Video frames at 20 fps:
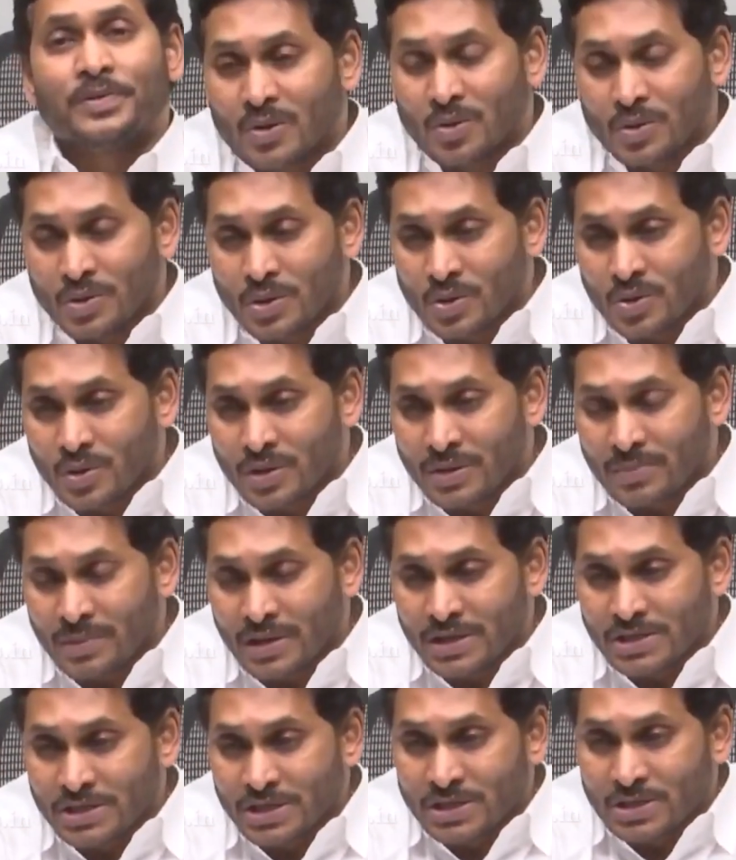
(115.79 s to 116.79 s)
కొన్ని కొన్ని
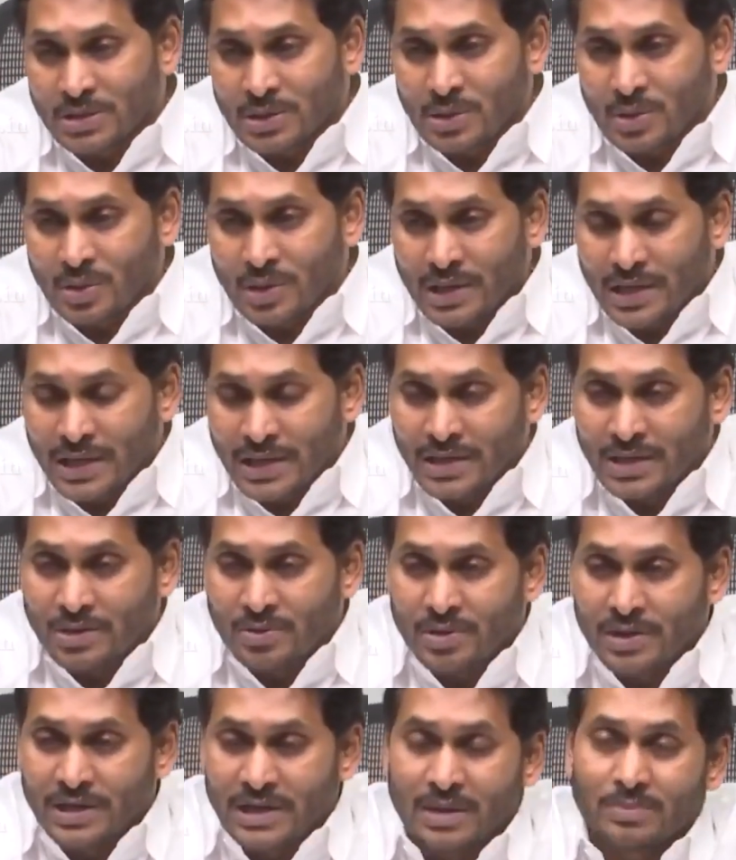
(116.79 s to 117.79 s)
మన చేతుల్లో లేని
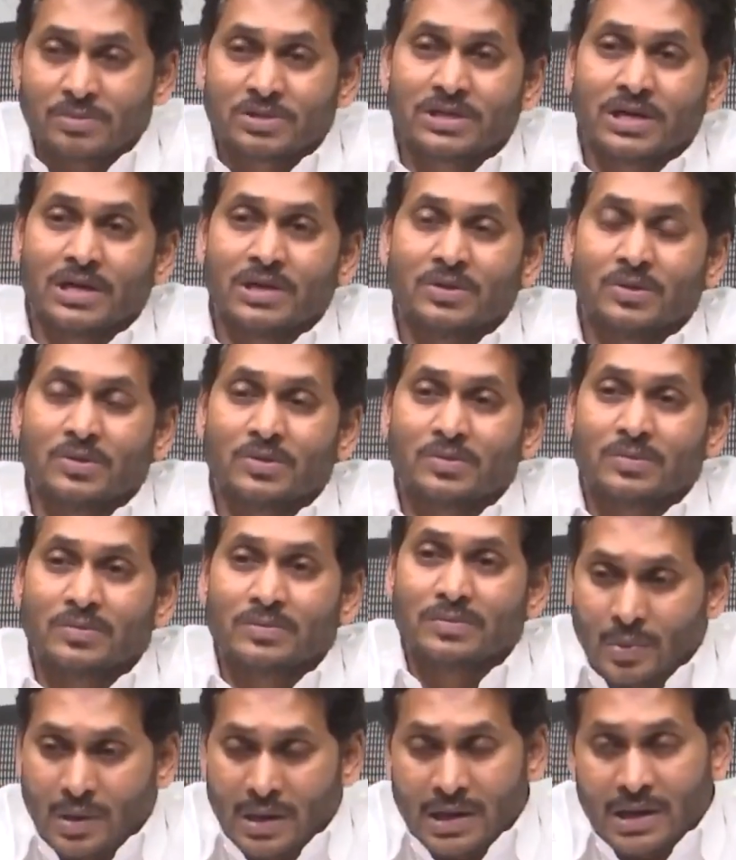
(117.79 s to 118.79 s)
కొన్ని అంశాలు
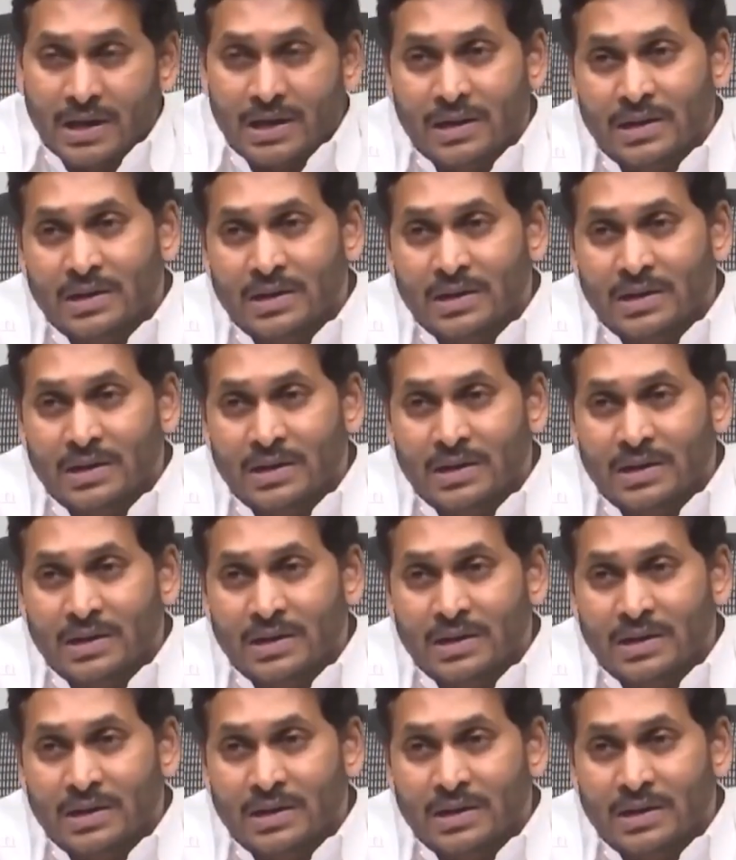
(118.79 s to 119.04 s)
వల్ల